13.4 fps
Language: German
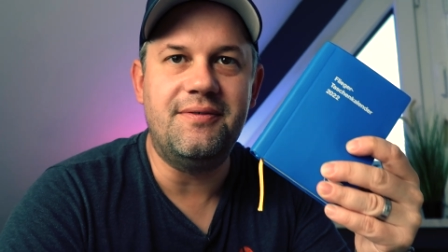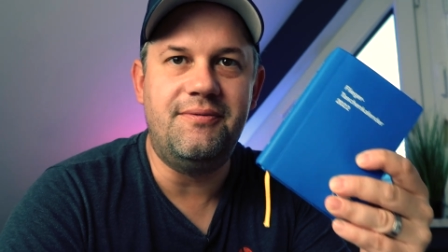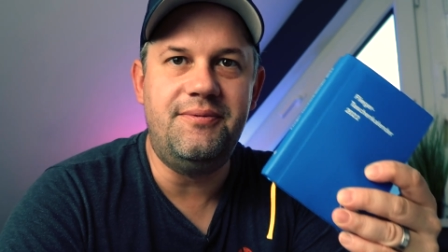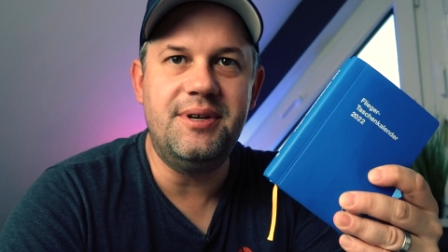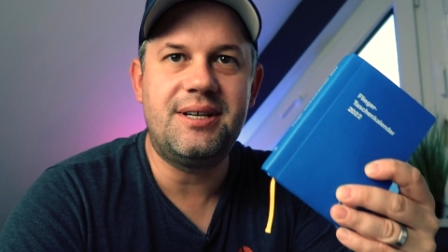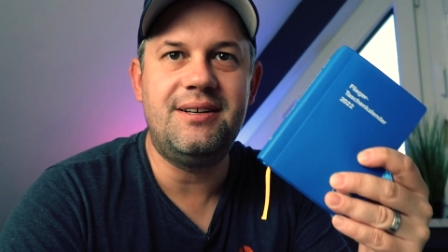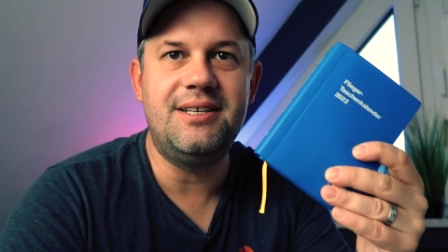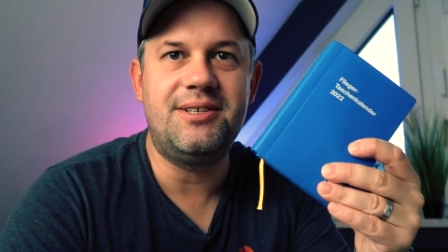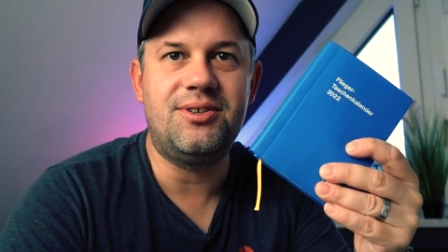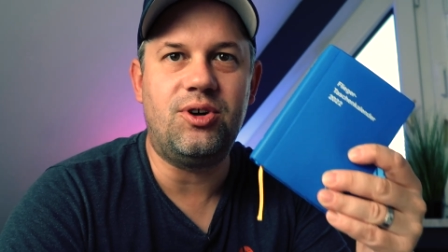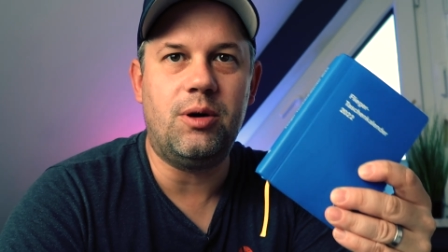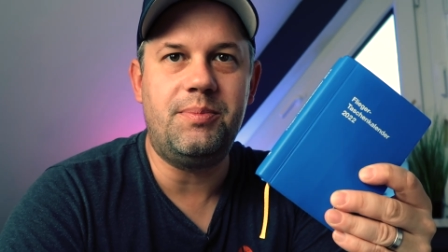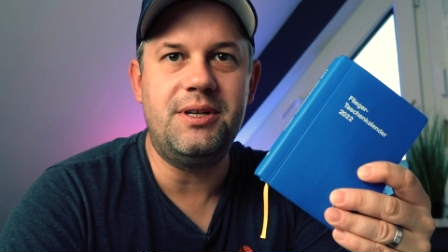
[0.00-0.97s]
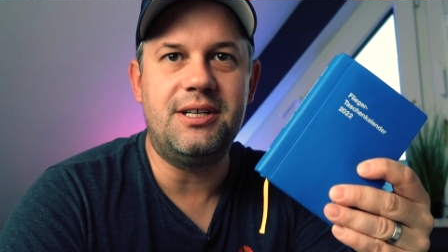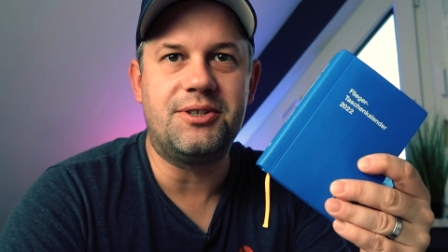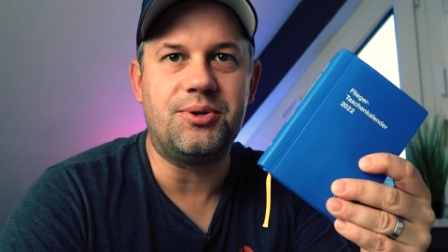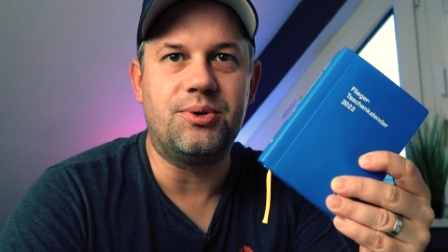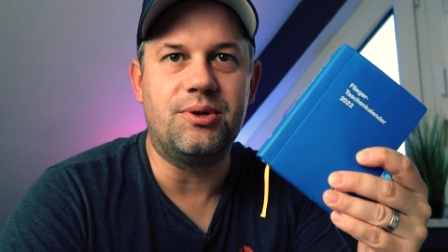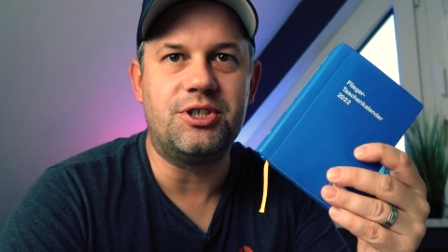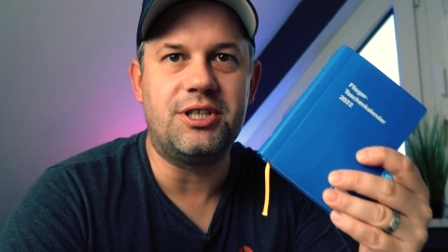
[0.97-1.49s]
wirklich
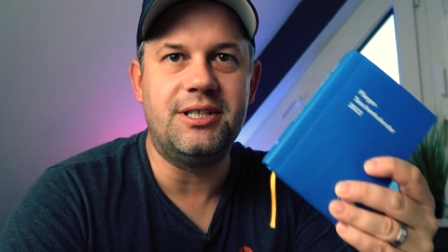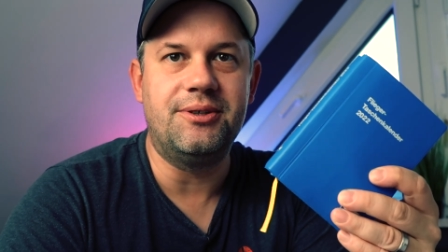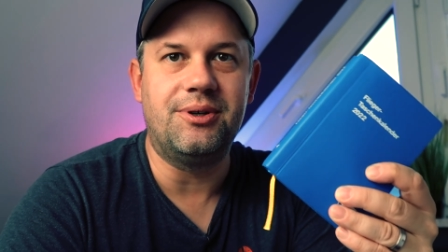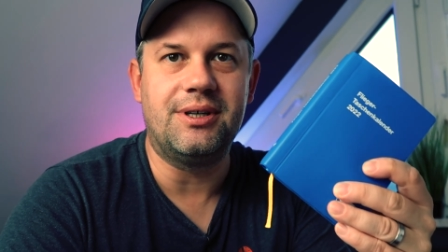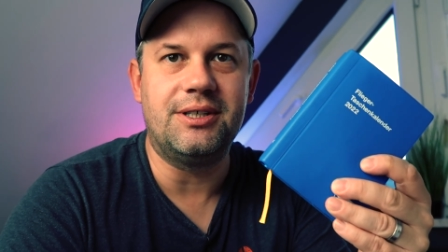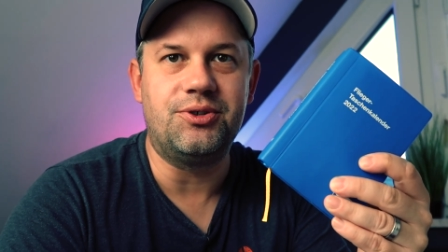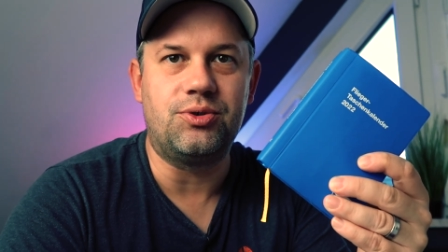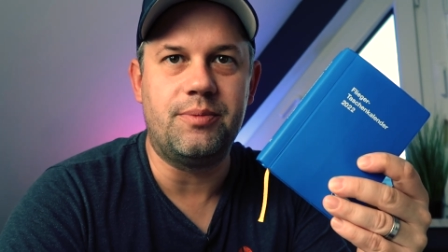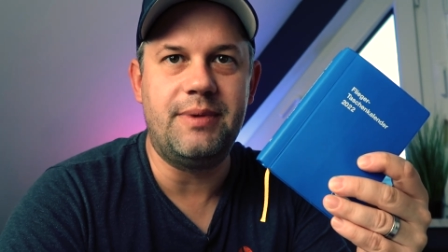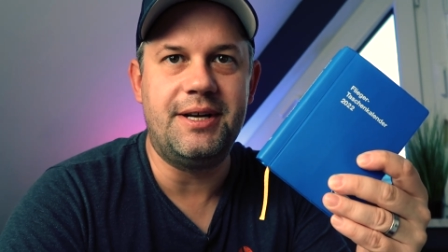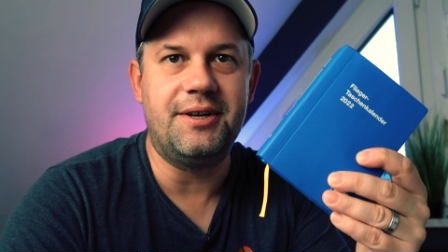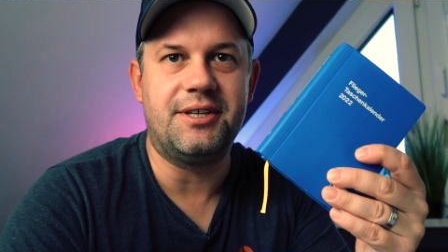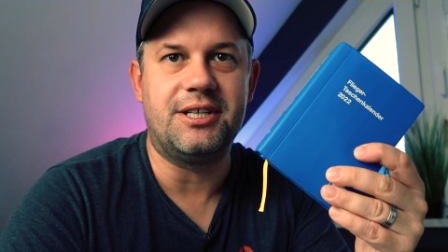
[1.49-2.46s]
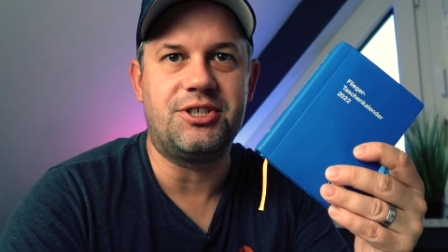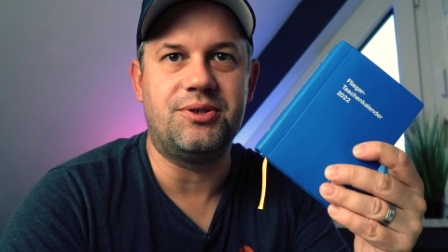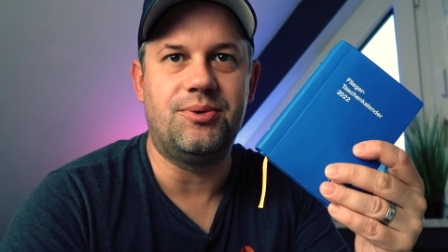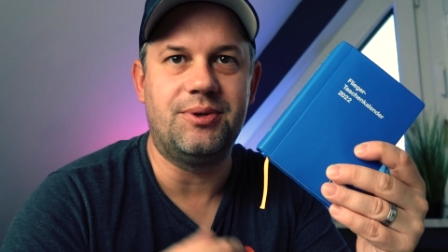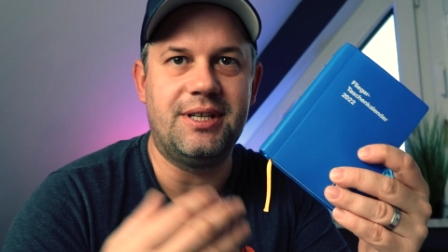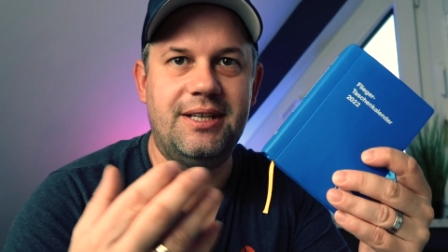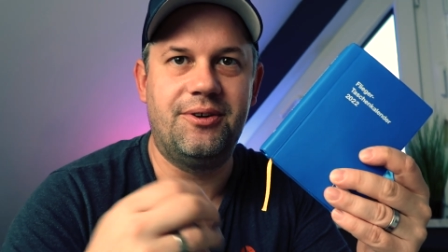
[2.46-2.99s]
obligatorisch in eurer Dokumententasche
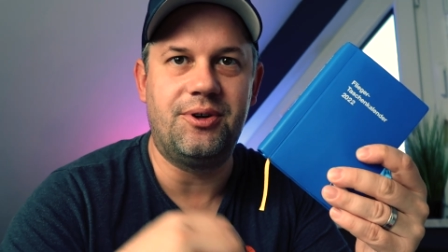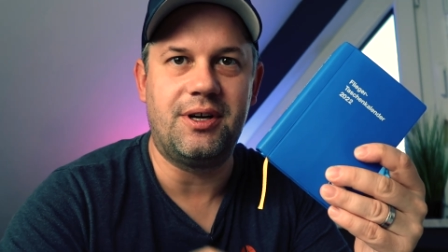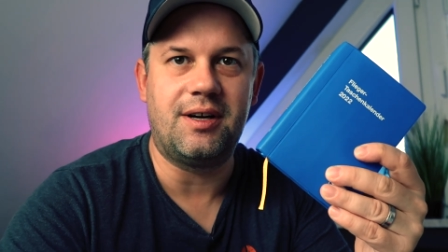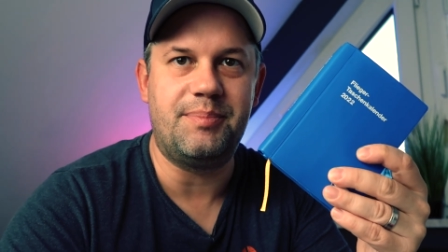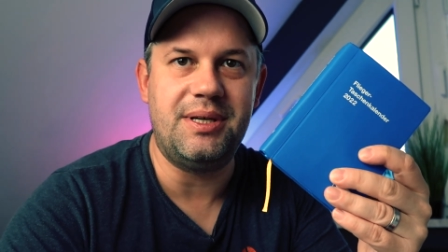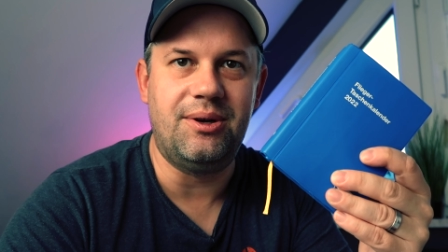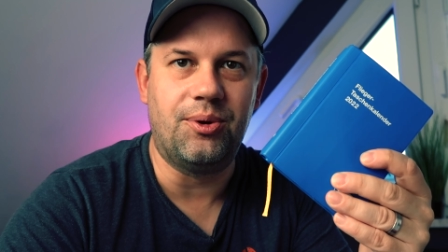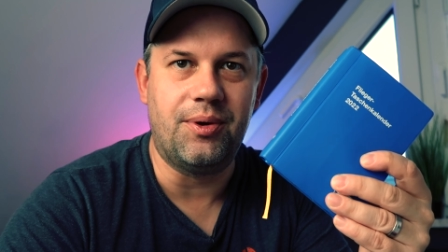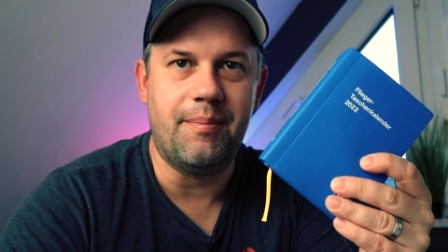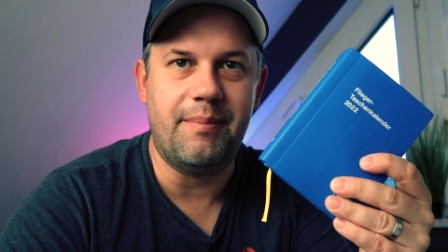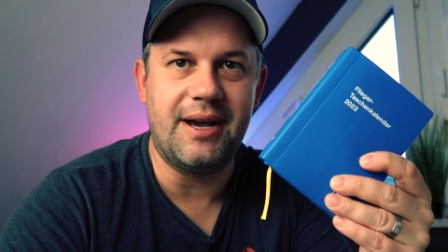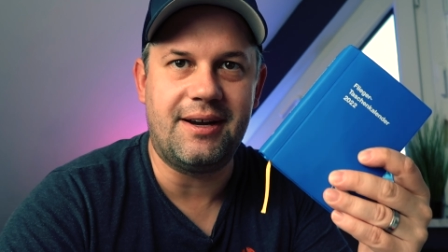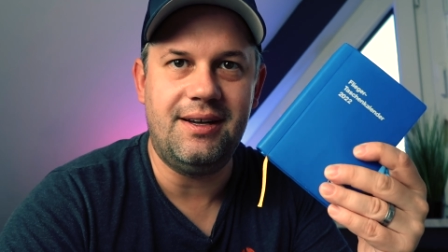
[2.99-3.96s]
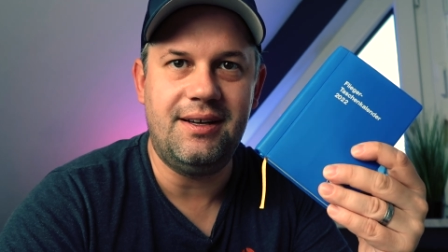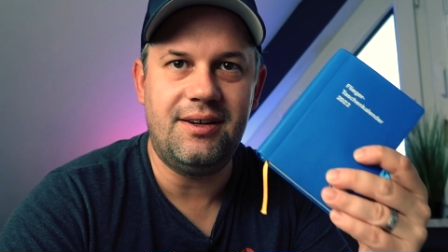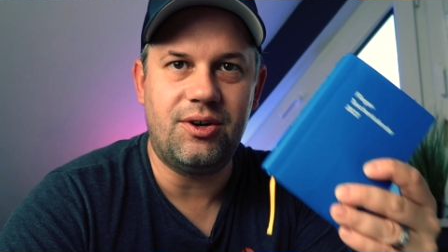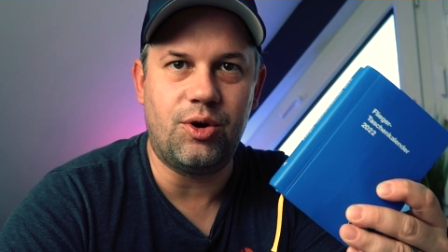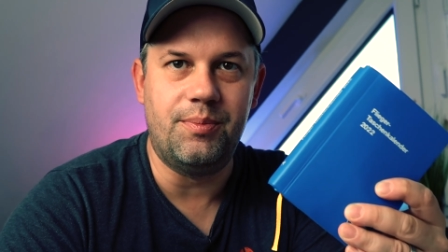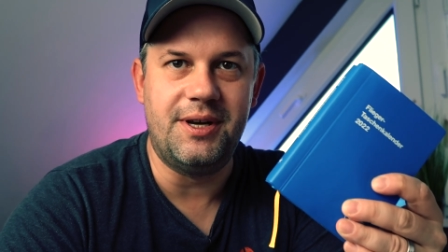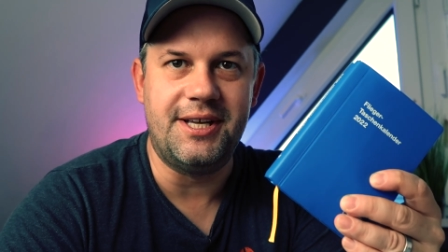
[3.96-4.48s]
oder in eurer Pilotenbag
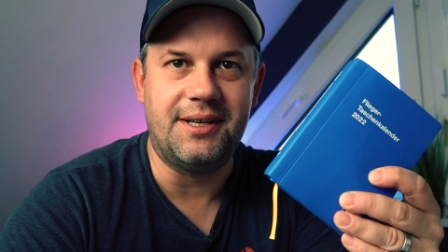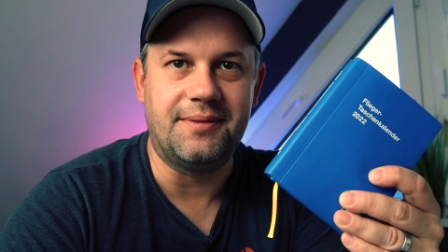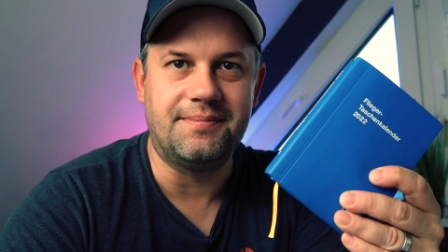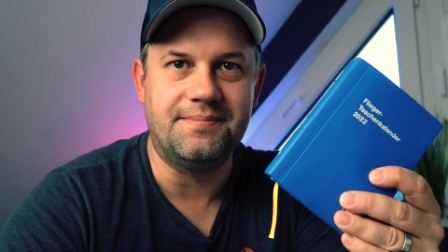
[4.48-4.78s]
rumliegen.